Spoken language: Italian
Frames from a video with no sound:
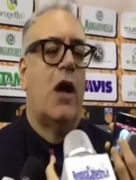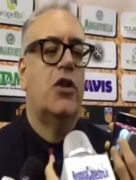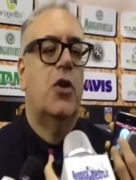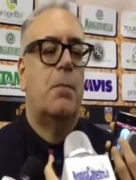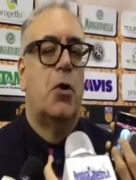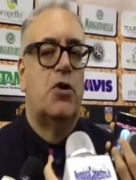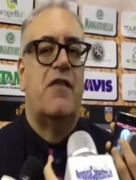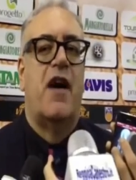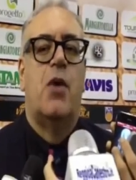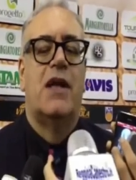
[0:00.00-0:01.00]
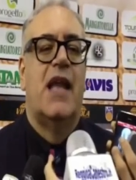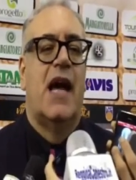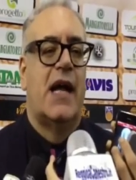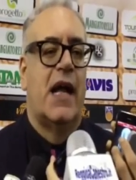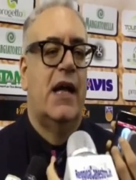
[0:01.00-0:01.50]
quando potevamo
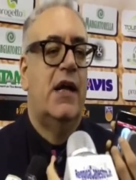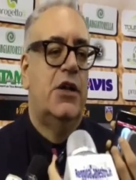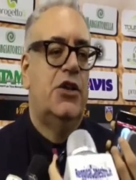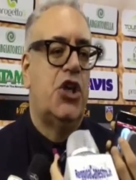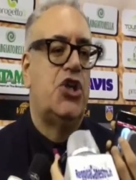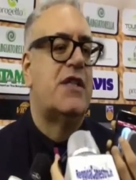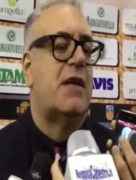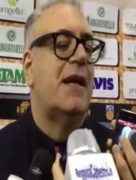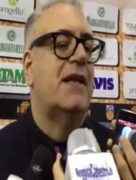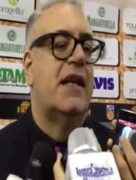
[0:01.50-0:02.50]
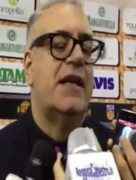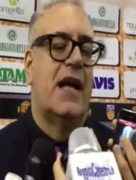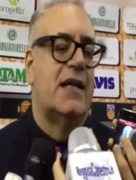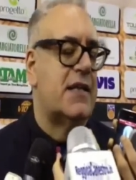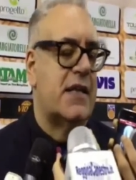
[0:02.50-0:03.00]
andare decisamente
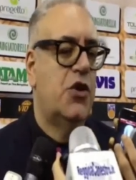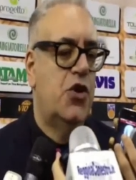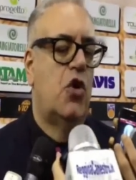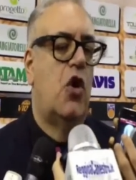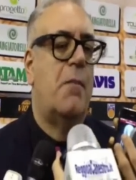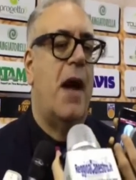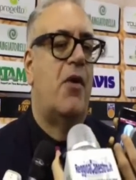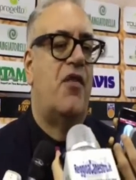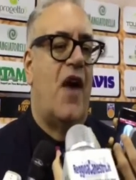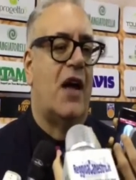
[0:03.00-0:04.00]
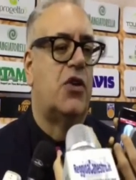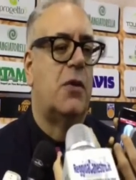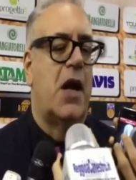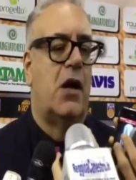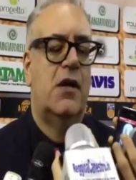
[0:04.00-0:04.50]
in ansia, non lo abbiamo
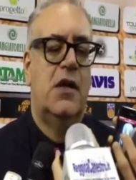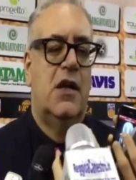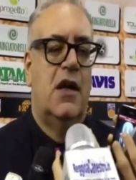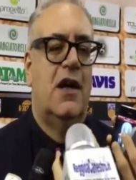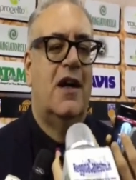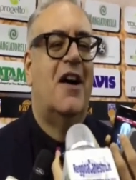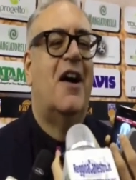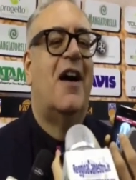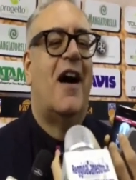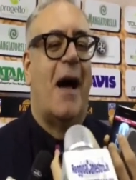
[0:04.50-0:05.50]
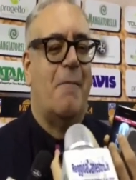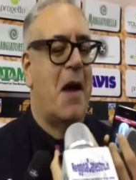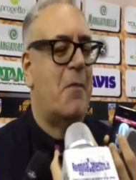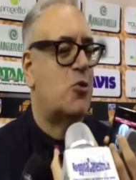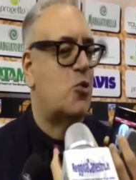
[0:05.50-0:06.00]
fatto però eh,
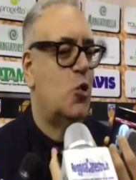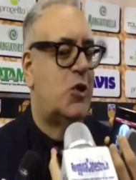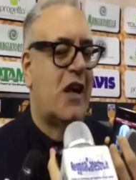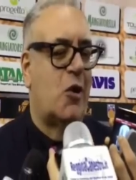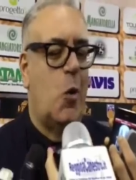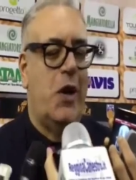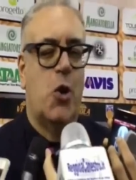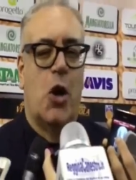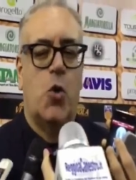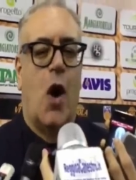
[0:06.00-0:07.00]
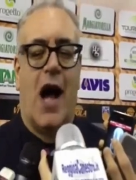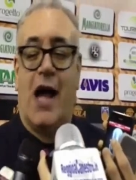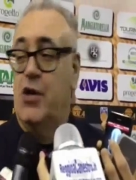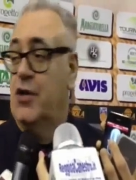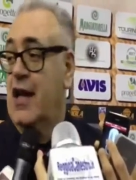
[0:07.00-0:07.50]
abbiamo sul taccuino
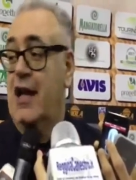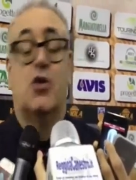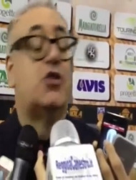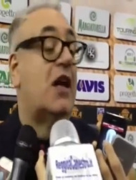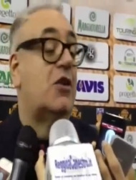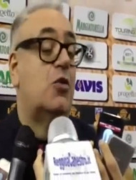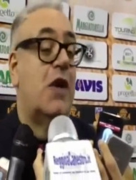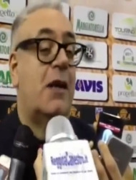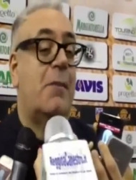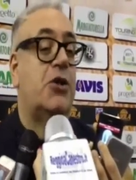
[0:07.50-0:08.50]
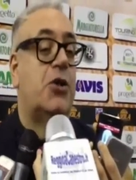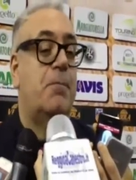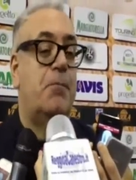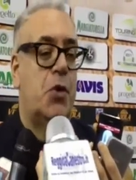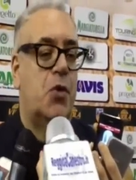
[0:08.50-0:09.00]
annotato un elemento
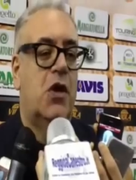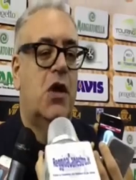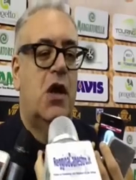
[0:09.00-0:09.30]
in più,